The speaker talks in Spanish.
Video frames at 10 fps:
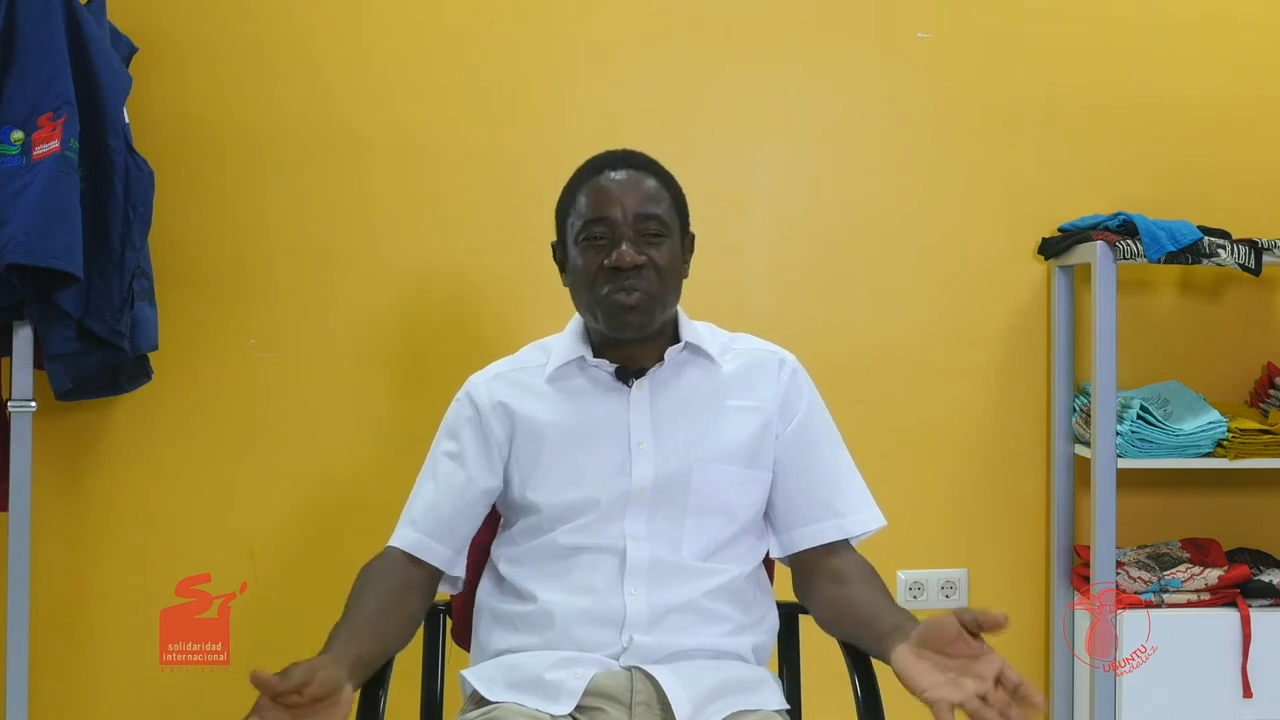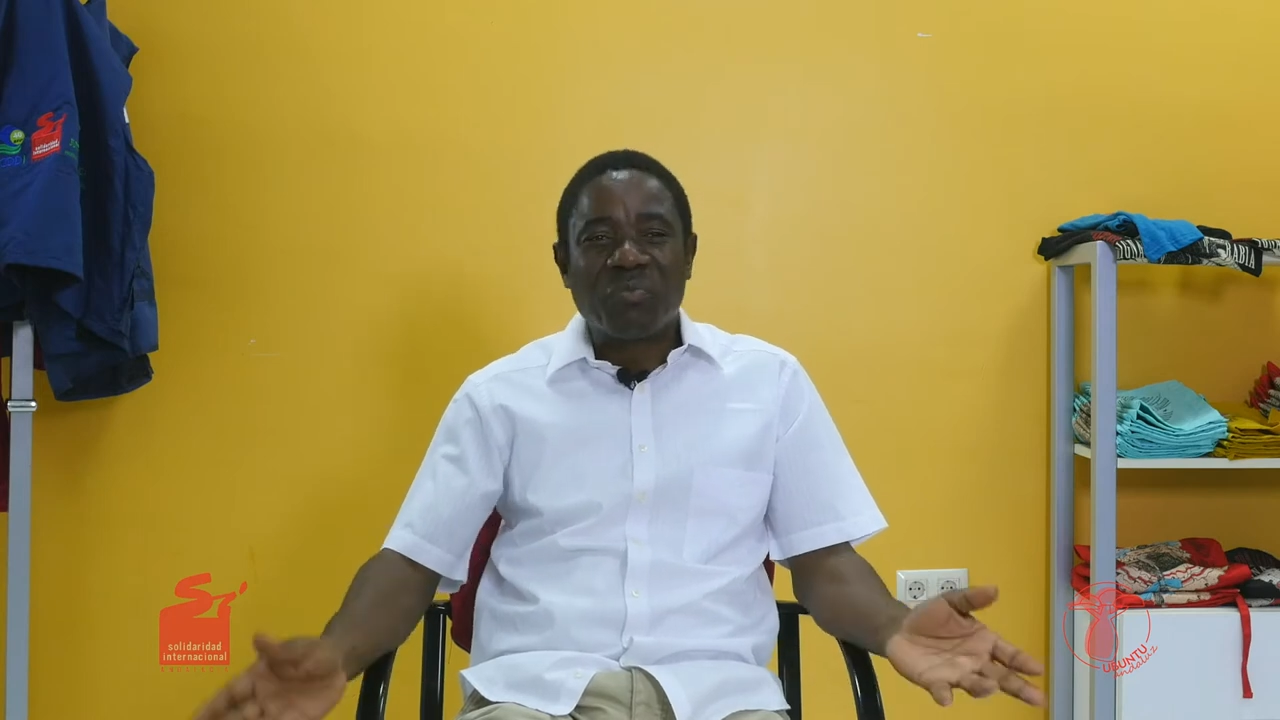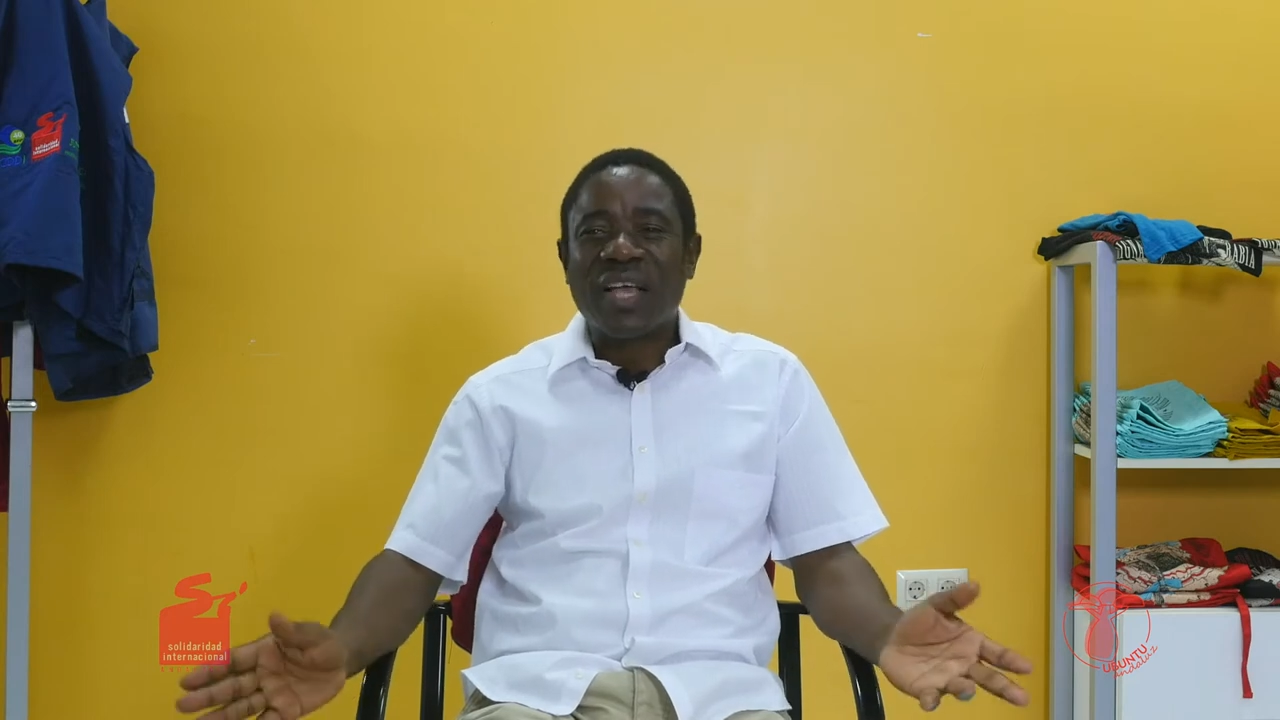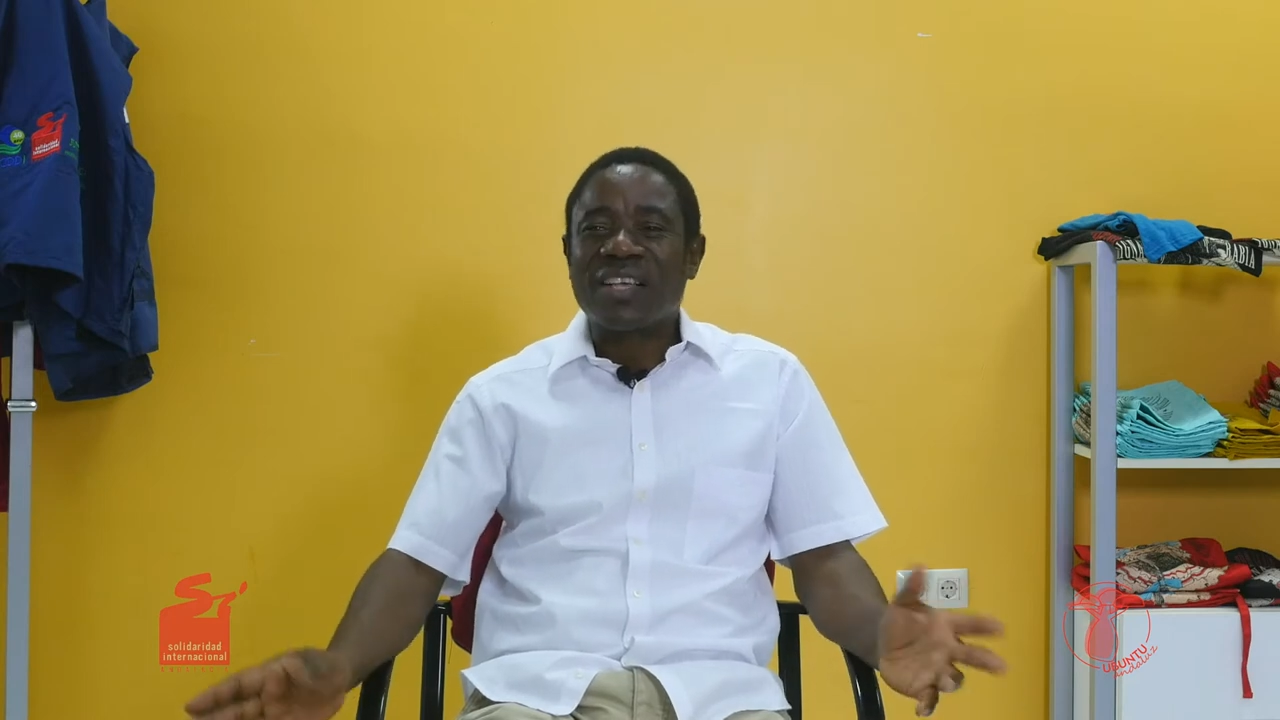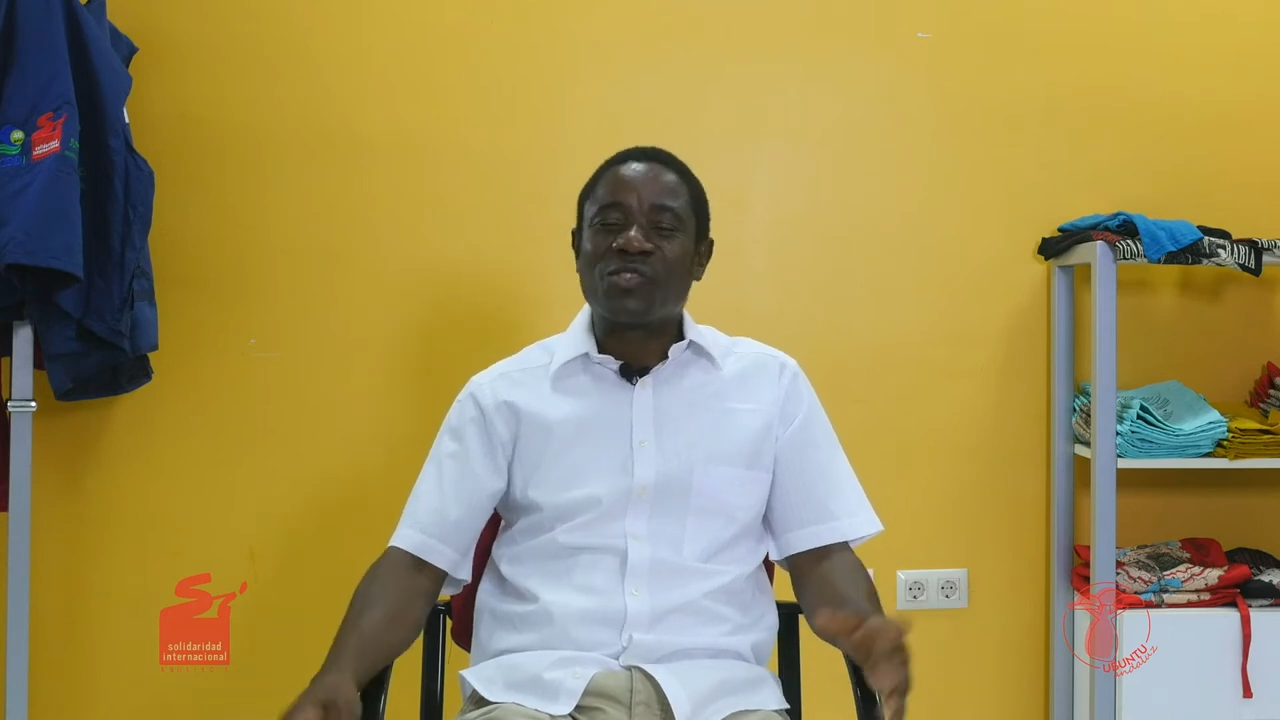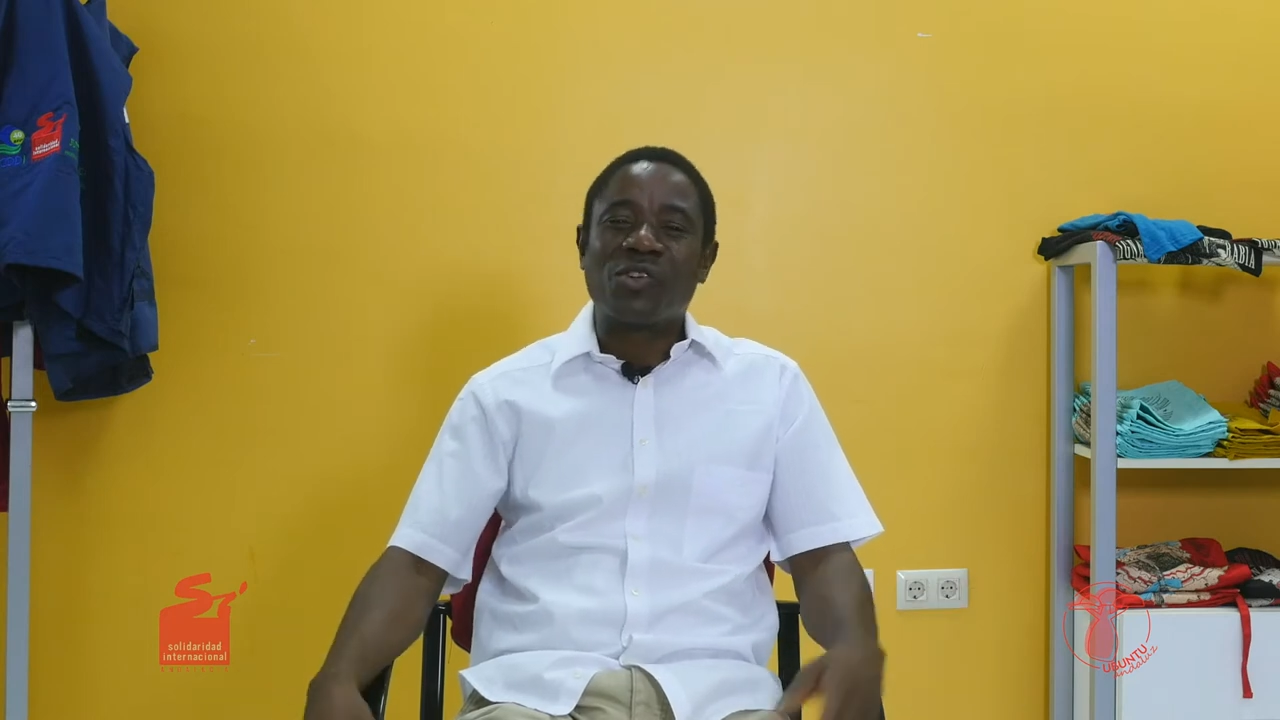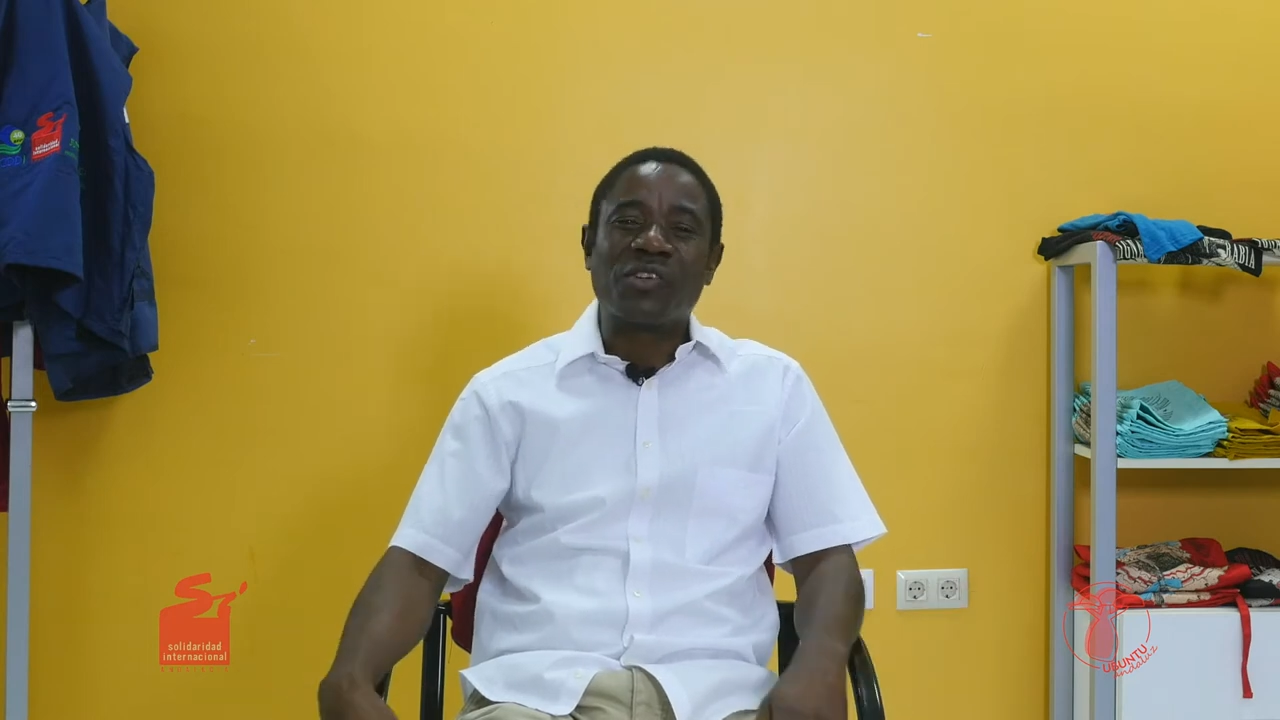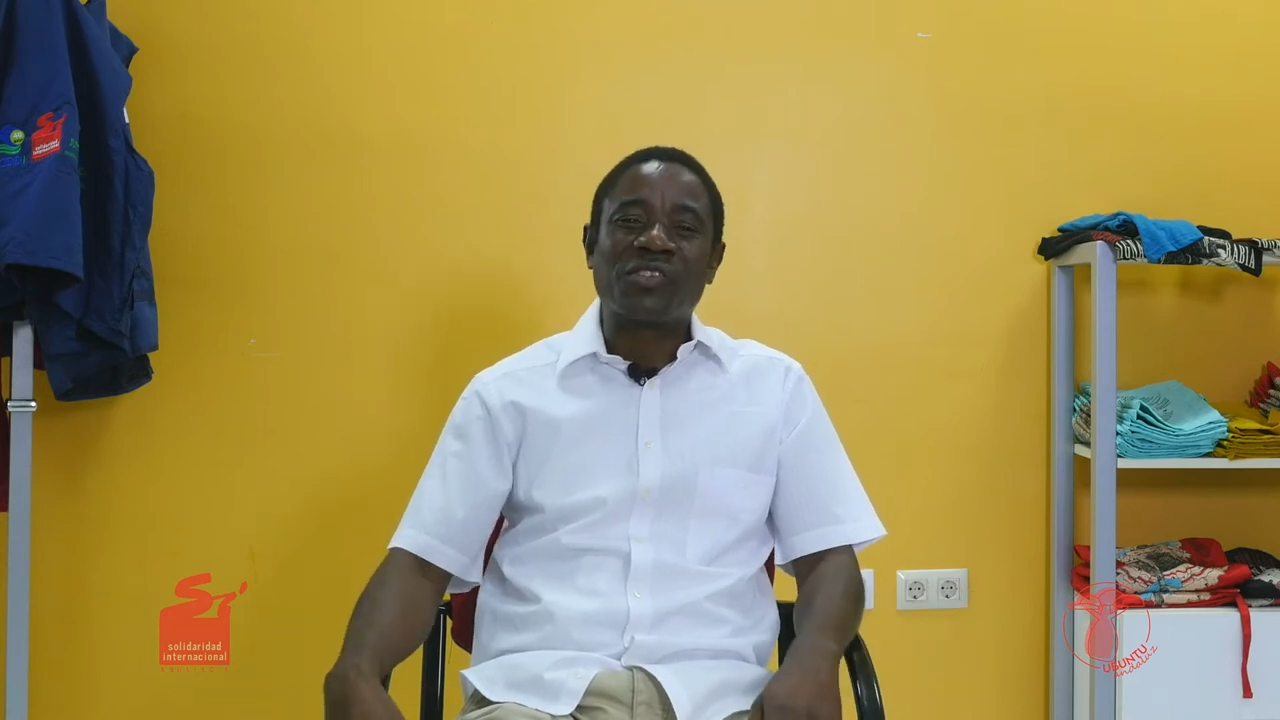mi país,